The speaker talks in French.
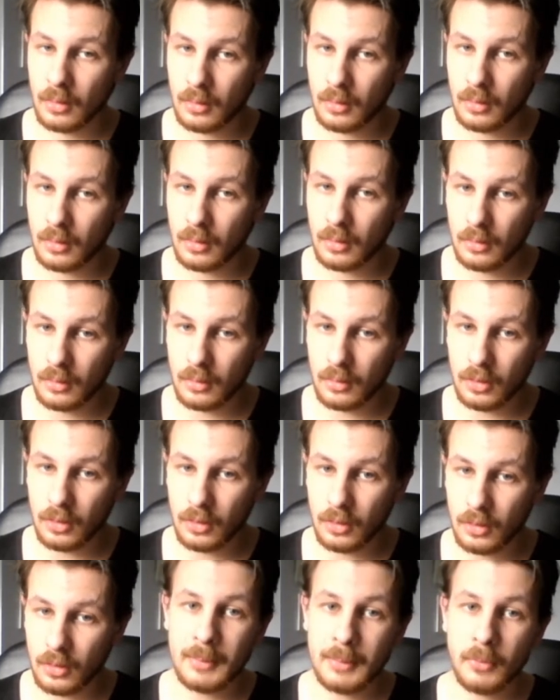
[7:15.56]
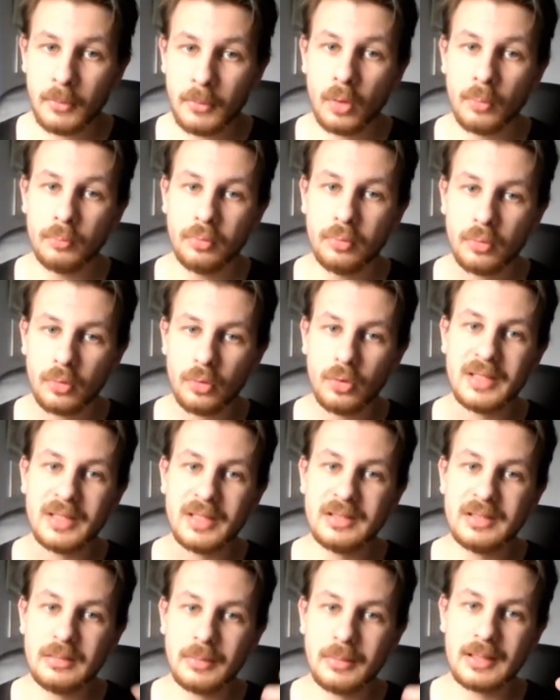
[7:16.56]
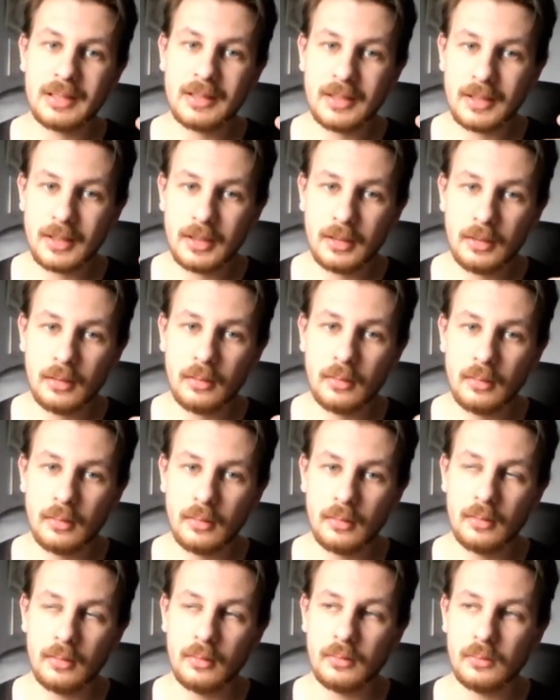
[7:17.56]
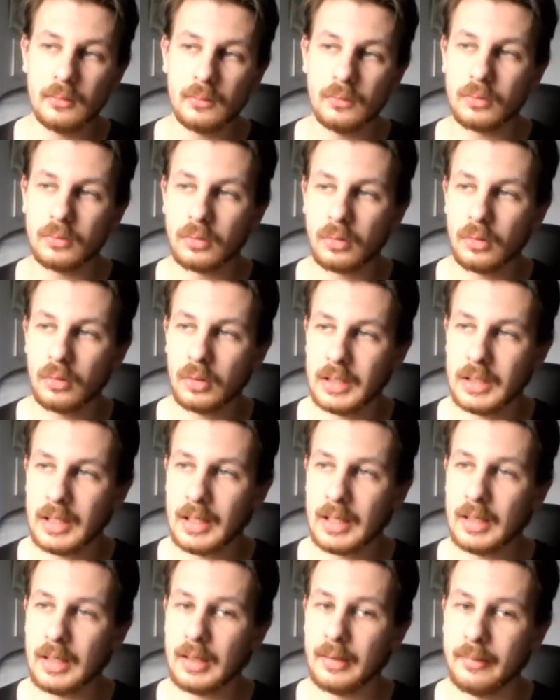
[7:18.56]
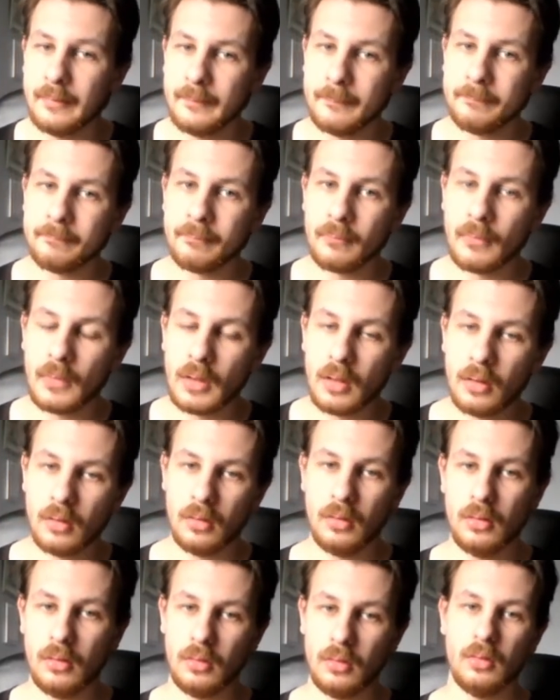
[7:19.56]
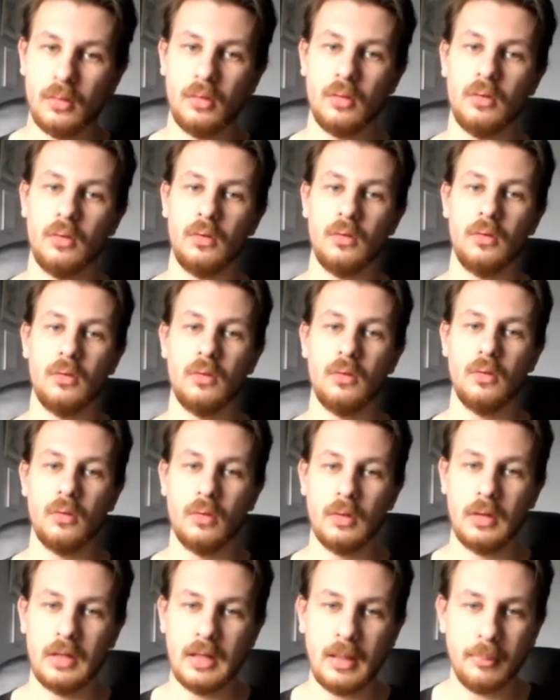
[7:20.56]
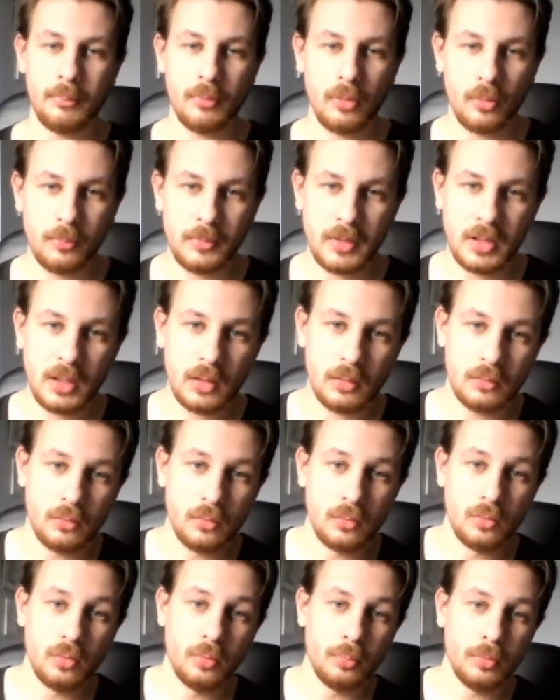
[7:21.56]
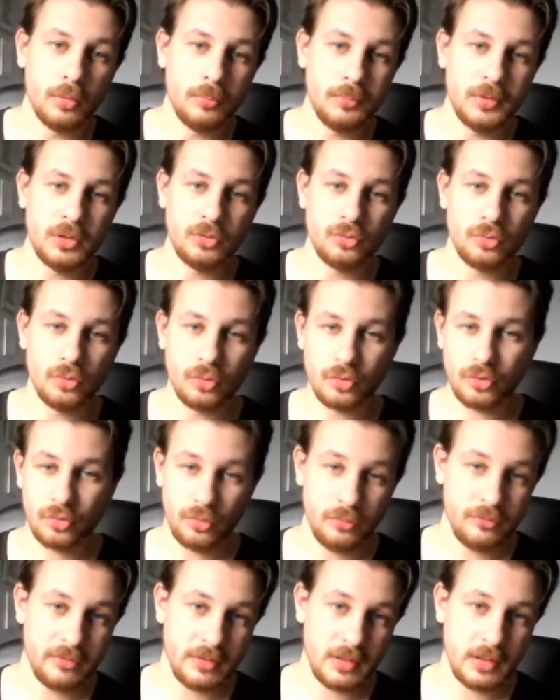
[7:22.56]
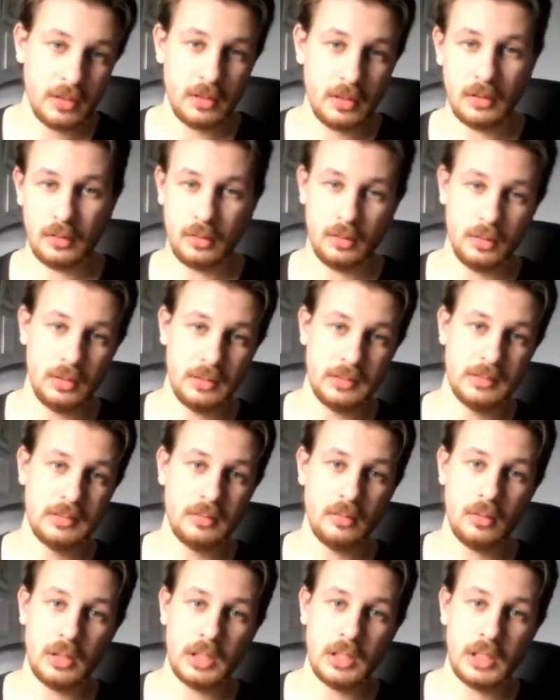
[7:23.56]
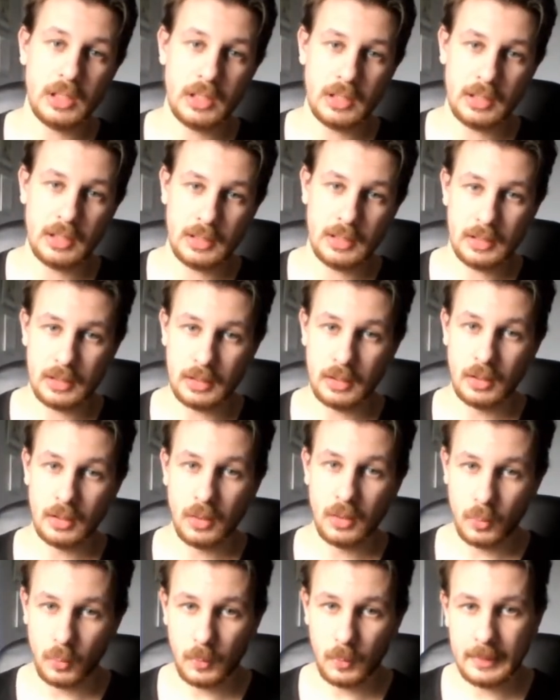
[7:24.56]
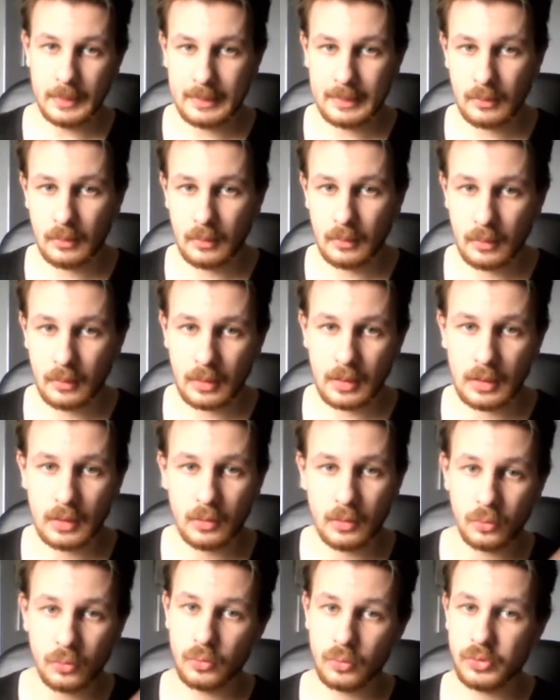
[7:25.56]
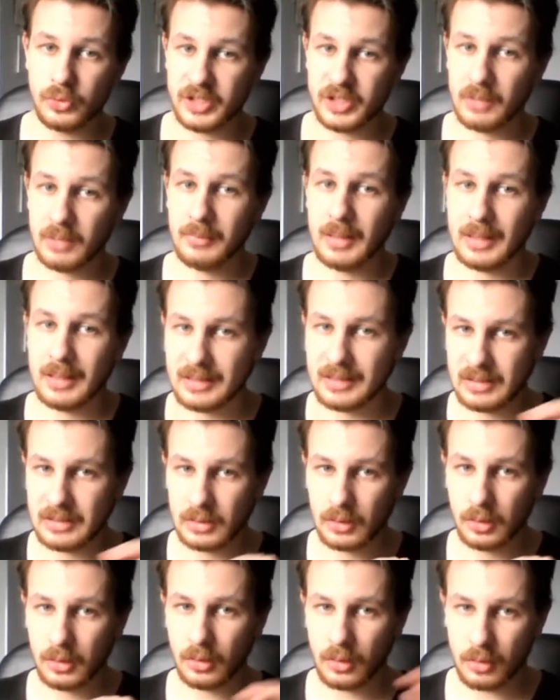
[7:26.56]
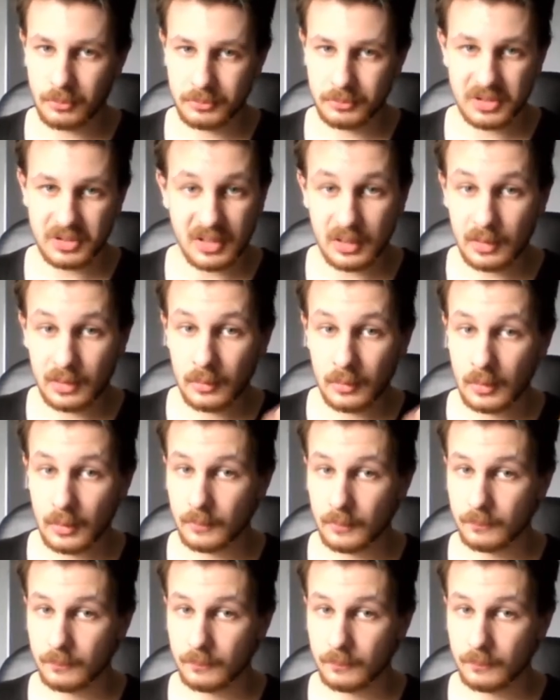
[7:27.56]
euh, normalement pour le lundi matin. Euh, donc il y aura la première, donc le premier jeu que je ferai, il sera à 8h et le deuxième à 10h comme ça